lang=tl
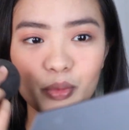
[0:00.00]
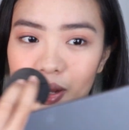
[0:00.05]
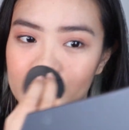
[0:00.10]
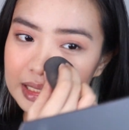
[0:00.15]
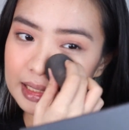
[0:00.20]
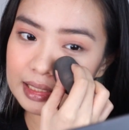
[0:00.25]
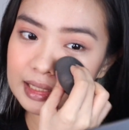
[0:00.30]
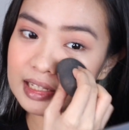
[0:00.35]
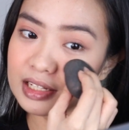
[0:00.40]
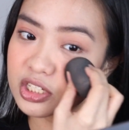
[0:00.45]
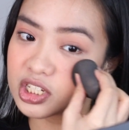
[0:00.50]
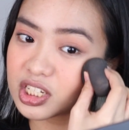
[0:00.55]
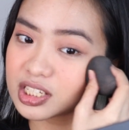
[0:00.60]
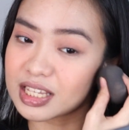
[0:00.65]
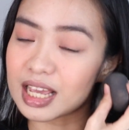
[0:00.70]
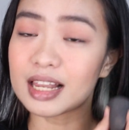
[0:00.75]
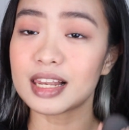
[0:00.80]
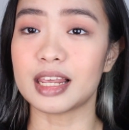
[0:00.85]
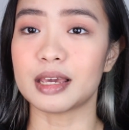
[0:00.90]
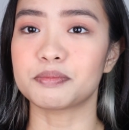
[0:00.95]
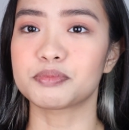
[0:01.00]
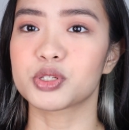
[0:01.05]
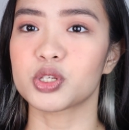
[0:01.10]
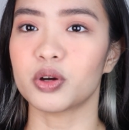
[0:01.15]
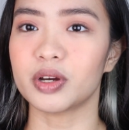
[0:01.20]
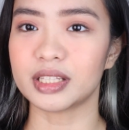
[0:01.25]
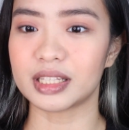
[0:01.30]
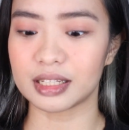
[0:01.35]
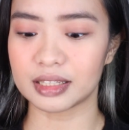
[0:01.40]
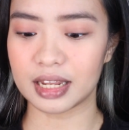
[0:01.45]
Pwede din siya sa lips,
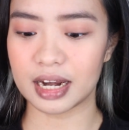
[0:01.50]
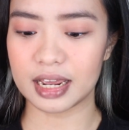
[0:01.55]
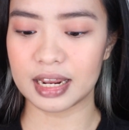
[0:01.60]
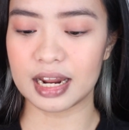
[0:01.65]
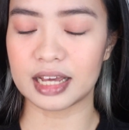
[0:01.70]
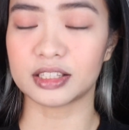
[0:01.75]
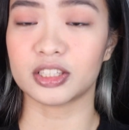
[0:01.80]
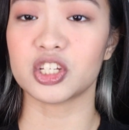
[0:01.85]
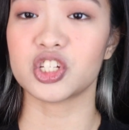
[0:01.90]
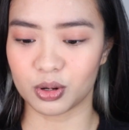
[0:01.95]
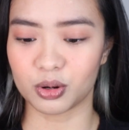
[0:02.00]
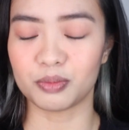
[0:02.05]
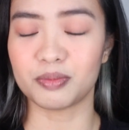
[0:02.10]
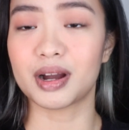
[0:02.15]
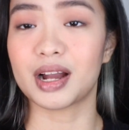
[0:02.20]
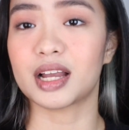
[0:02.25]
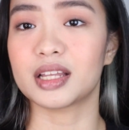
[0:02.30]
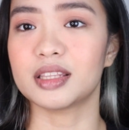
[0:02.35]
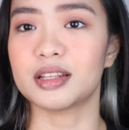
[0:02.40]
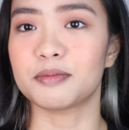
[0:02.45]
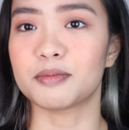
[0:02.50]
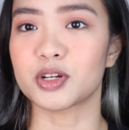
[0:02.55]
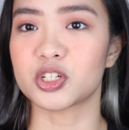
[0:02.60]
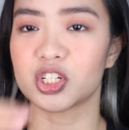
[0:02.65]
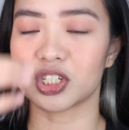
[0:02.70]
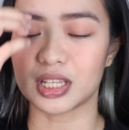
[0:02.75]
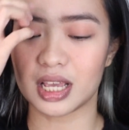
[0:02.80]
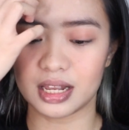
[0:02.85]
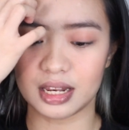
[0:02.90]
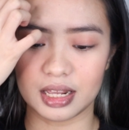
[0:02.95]
so itatry natin kung maganda ba
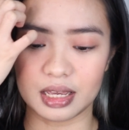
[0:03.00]
siya sa